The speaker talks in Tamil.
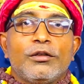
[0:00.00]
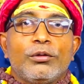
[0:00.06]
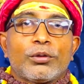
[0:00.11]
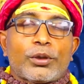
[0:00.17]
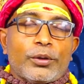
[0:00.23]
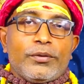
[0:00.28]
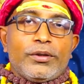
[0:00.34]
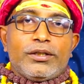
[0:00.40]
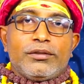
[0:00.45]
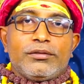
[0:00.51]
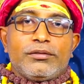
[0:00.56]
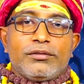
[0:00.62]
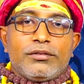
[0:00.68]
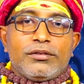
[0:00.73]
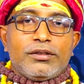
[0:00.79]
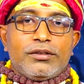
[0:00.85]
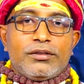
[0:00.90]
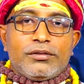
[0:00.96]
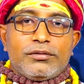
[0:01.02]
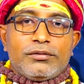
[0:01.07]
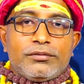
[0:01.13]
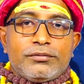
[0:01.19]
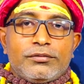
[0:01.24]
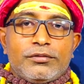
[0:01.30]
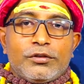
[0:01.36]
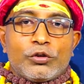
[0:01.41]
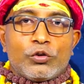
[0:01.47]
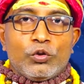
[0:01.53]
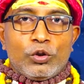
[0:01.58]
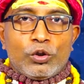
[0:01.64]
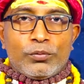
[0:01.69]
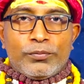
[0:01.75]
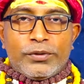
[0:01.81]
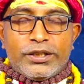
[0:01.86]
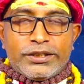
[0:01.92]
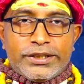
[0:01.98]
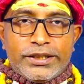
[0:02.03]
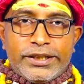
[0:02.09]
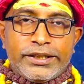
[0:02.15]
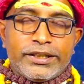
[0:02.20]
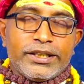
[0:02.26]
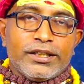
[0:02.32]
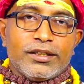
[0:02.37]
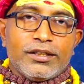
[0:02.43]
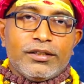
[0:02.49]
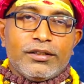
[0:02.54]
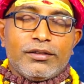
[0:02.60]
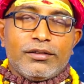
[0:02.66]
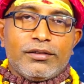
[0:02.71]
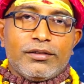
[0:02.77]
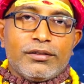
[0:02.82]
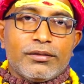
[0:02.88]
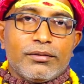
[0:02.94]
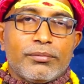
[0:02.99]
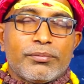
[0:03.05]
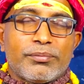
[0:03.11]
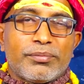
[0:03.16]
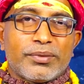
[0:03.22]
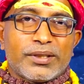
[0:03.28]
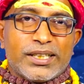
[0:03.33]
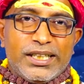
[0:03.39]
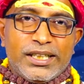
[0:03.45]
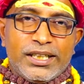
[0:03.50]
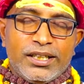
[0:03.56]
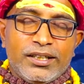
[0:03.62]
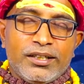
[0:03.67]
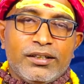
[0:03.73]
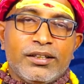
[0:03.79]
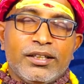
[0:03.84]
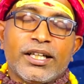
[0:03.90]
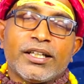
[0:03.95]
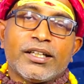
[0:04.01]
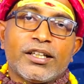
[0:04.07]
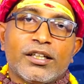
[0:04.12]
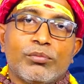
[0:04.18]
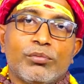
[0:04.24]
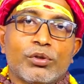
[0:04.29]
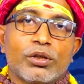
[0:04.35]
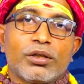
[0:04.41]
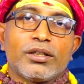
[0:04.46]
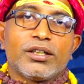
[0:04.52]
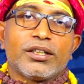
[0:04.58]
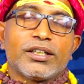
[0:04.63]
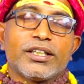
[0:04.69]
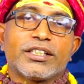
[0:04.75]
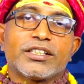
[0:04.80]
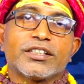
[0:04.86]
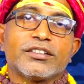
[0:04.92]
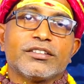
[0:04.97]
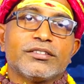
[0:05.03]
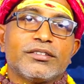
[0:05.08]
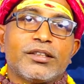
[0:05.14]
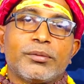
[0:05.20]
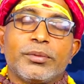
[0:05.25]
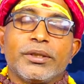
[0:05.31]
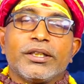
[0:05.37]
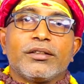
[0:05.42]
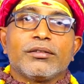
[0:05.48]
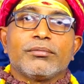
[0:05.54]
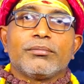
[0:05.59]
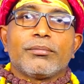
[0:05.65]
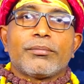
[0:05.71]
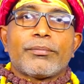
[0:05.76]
ஓகேவா கூர்ம ஜெயந்தியில் கடல்லேருந்து என்னென்ன பொருள்கள் கிடைச்சது அப்படின்ட்டு